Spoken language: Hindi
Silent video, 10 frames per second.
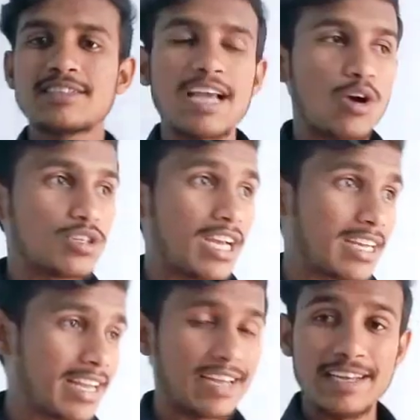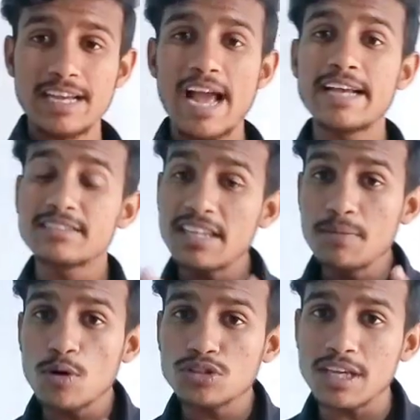देने से क्या हो जाएगा ऐसे
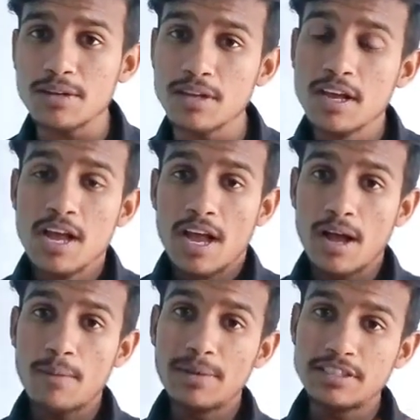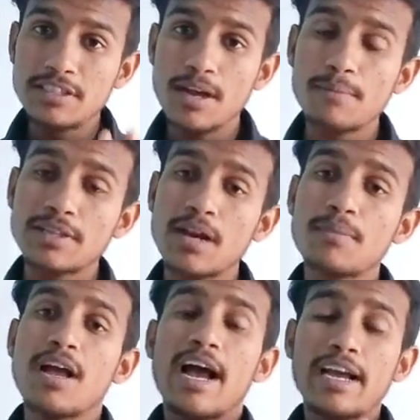ही बहुत सारे मसीहा
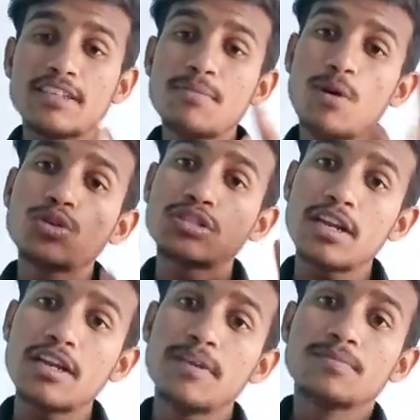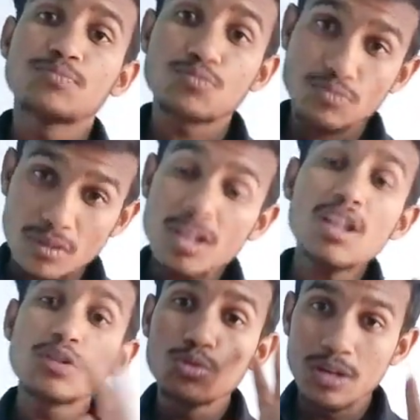मतलब ऐसे ही बहुत सारे
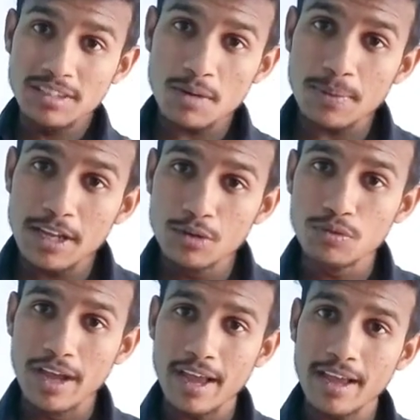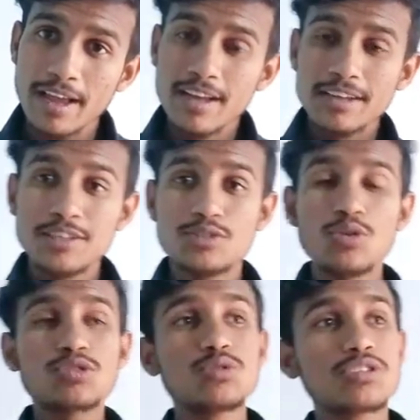धुरंधर पड़े हुए हैं कि
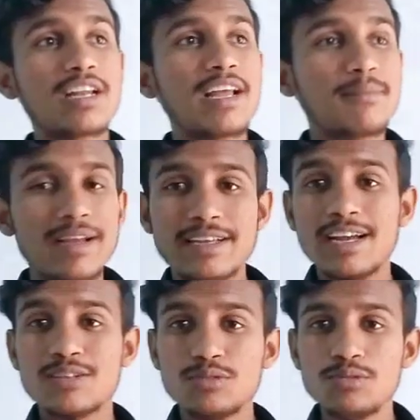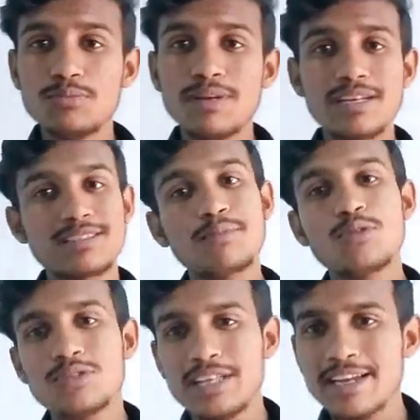जो सोच रहे हैं मैं क्या दूं मैं सब
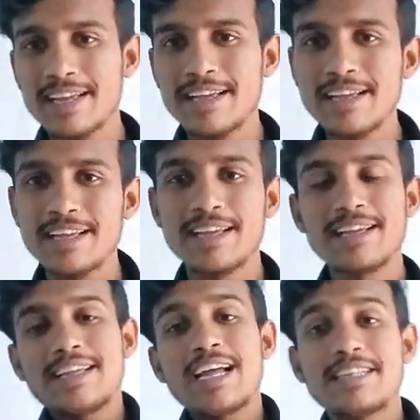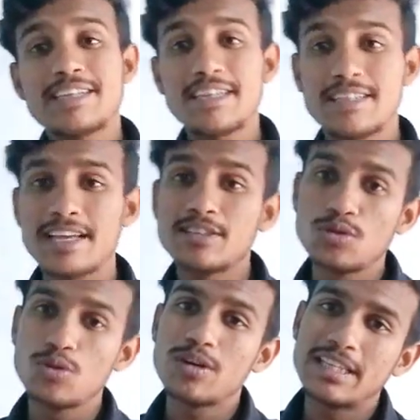लोग दे रहे हैं क्या दिक्कत है
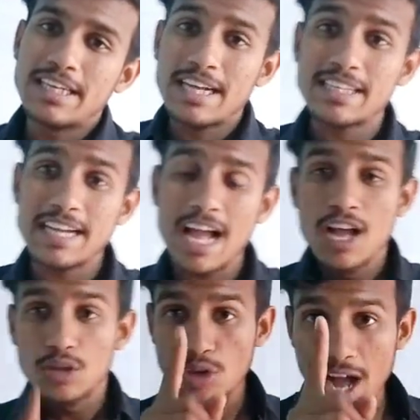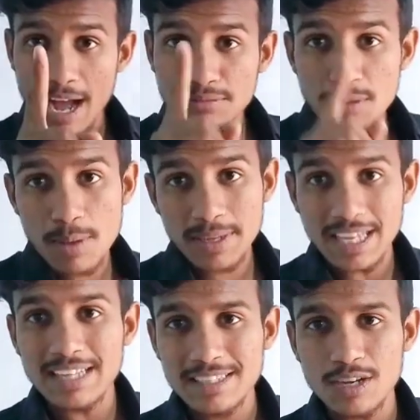जो होगा देखा जाएगा तो आपसे मैं
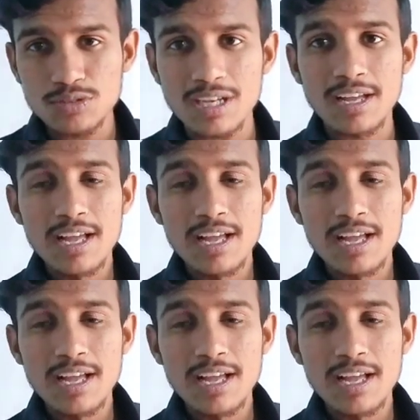बता देता हूँ